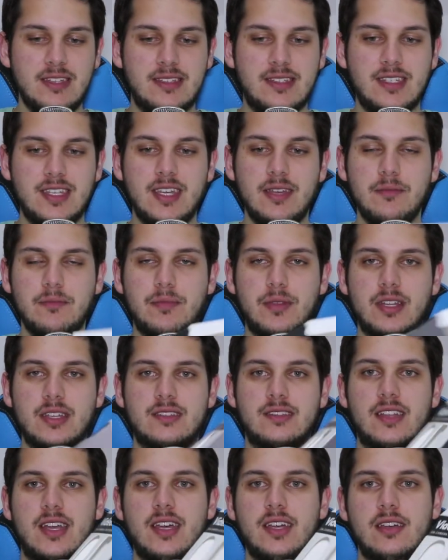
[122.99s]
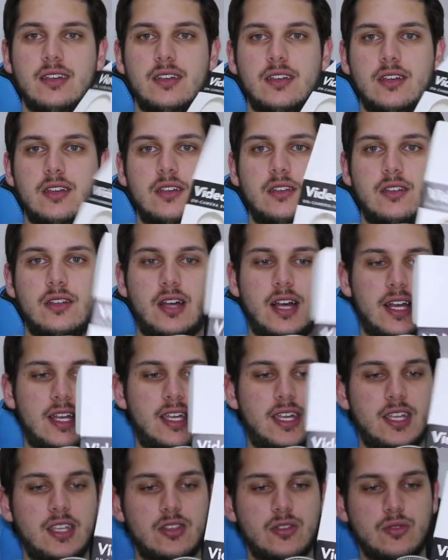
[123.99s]
simples, né?
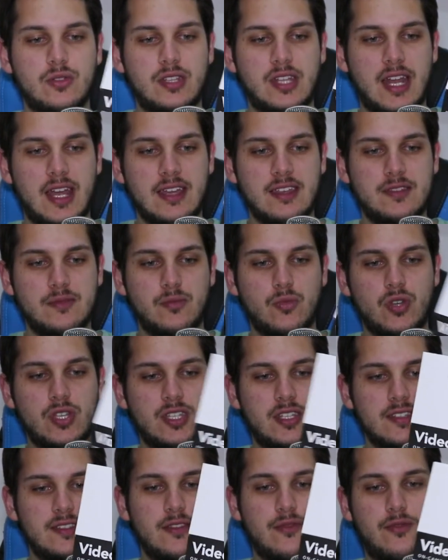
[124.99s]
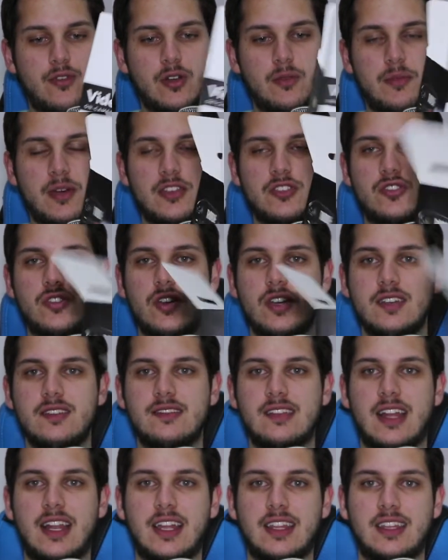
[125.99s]
Aqui não traz muitas informações.
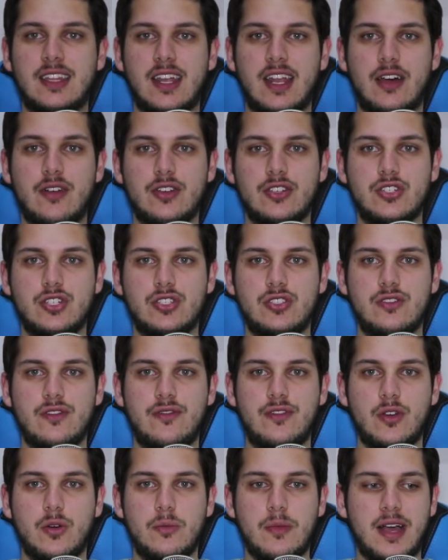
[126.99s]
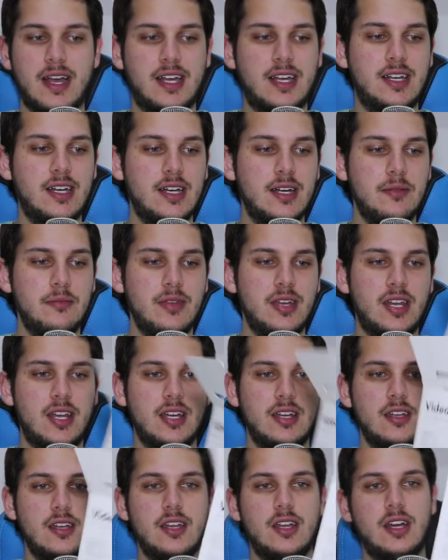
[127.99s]
Na lateral a gente vê uma
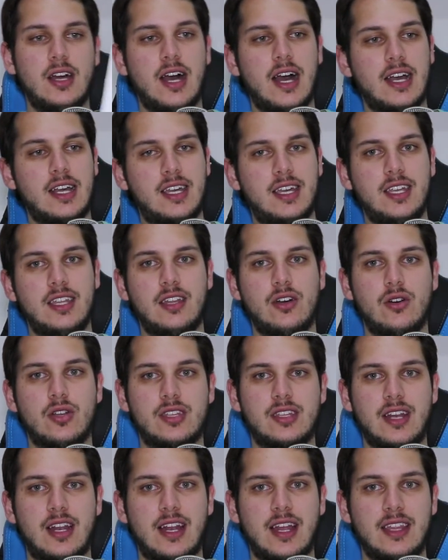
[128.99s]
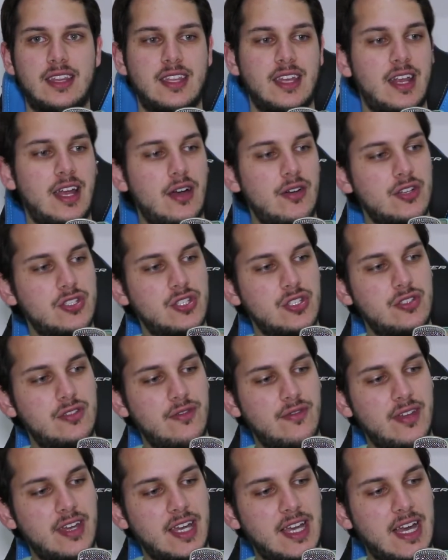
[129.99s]
câmera, aqui na outra lateral a gente
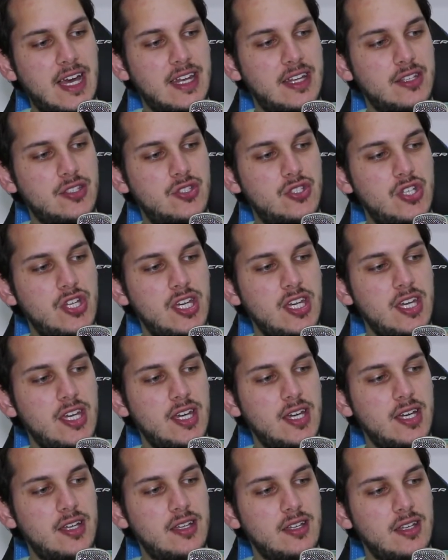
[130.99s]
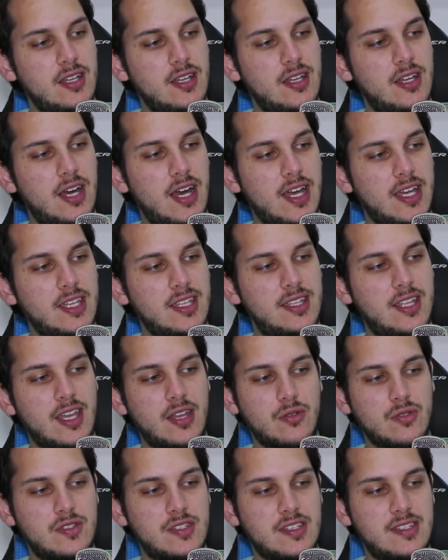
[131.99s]
vê garantia. Aí
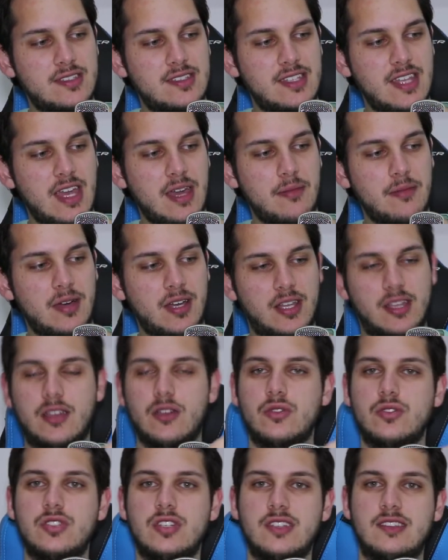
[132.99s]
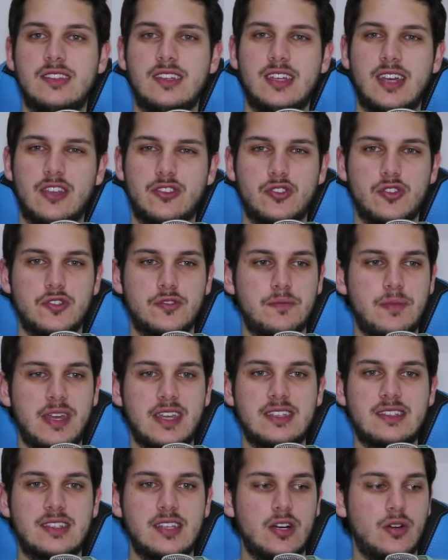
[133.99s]
tem o sistema que eu disse, a
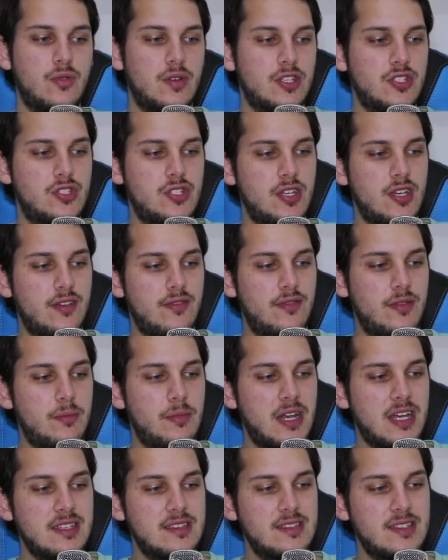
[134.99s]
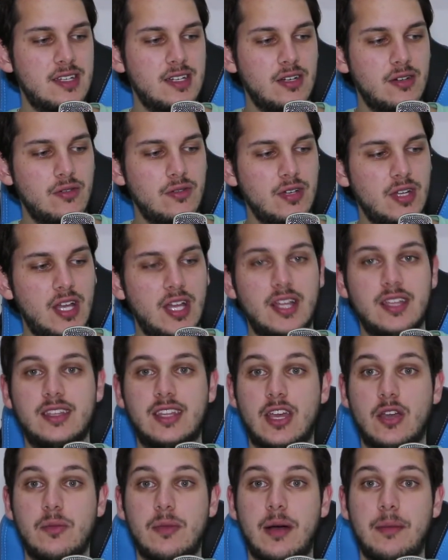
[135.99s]
suspensão anti-vibração.
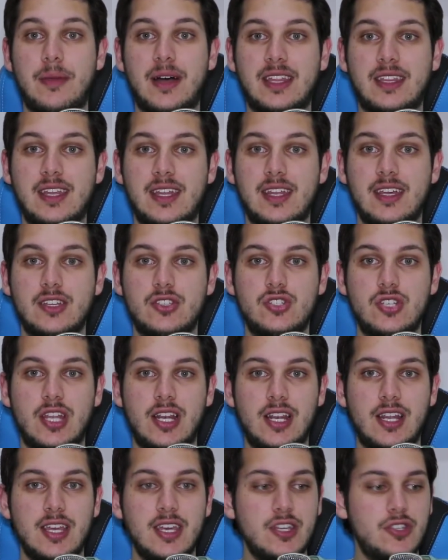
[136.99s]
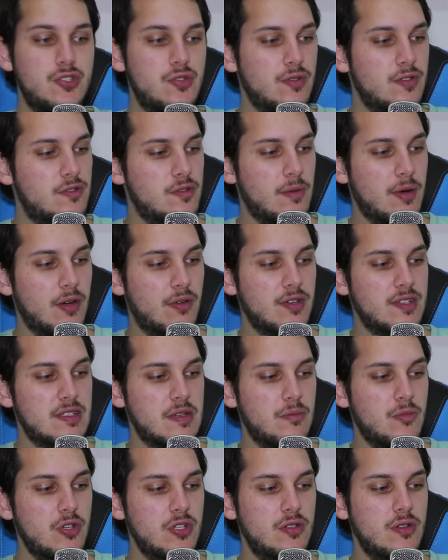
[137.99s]
Tem uma bateria de lítio, isso é uma coisa
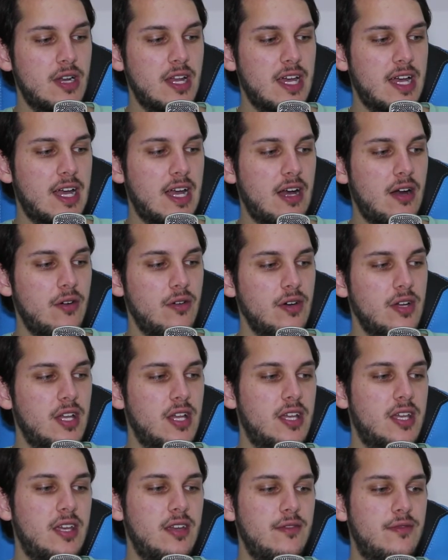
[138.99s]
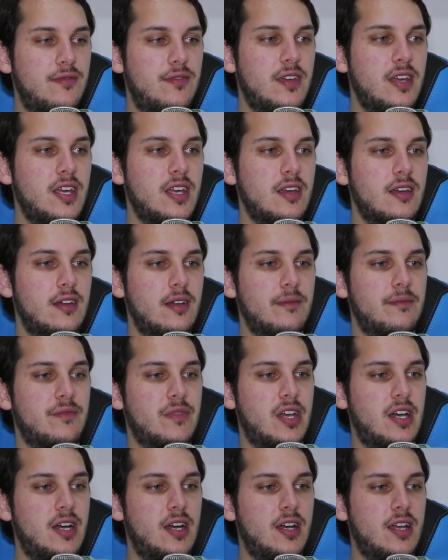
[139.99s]
muito legal. Enfim,
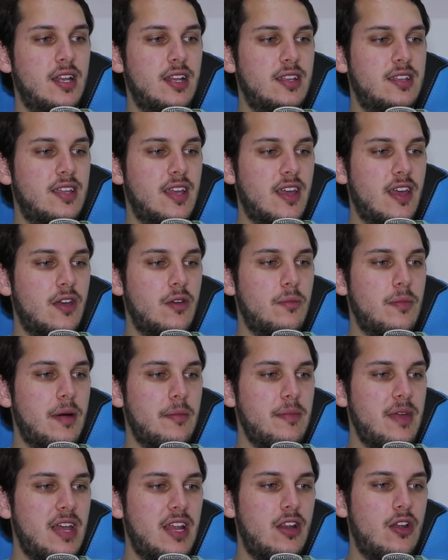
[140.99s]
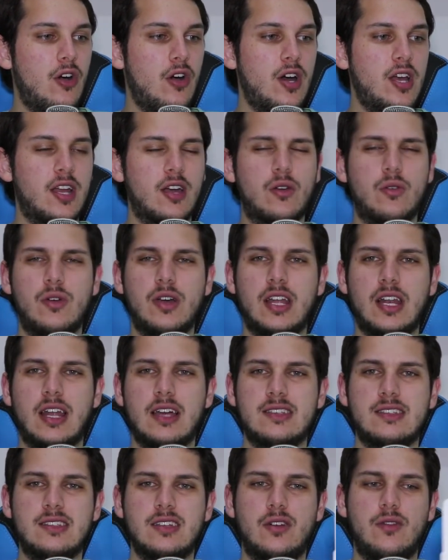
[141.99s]
uh, ele tem aí uma melhora com
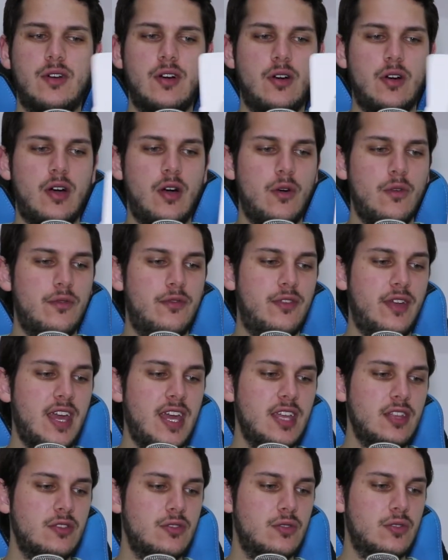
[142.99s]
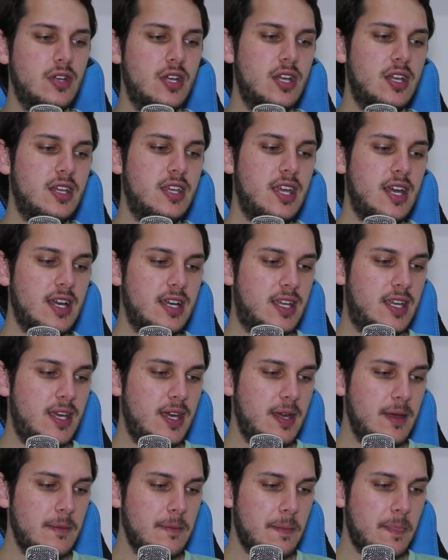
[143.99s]
relação ao, ao vento. E
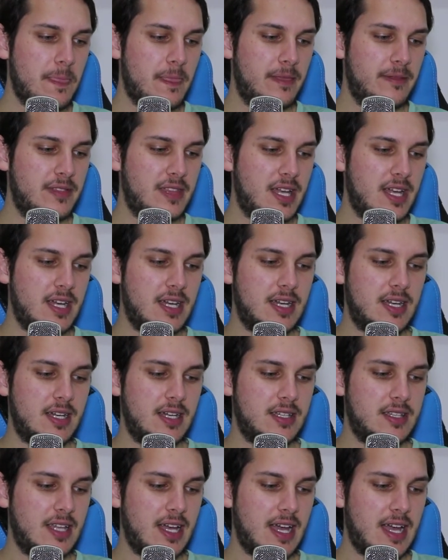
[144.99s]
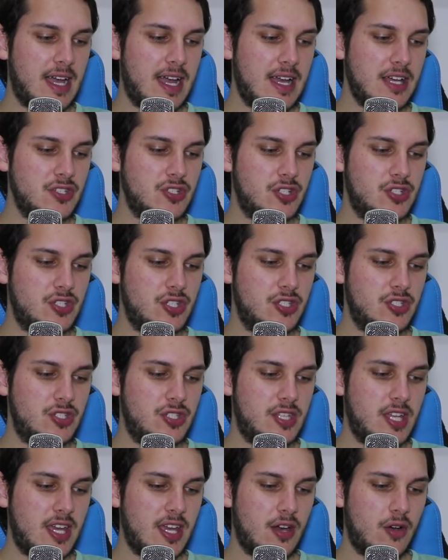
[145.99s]
aqui na, na caixa a
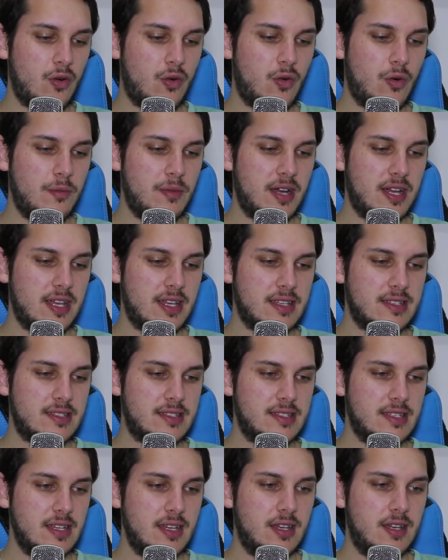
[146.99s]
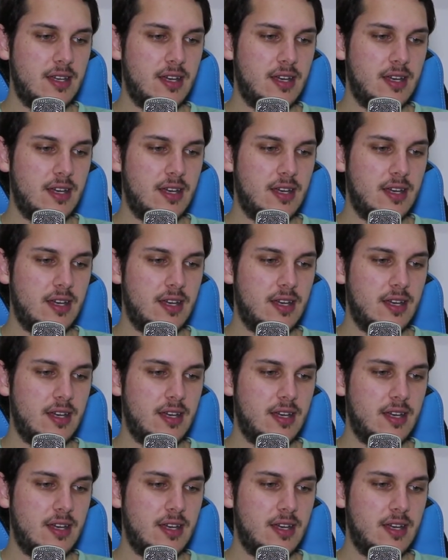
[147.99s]
gente tem algumas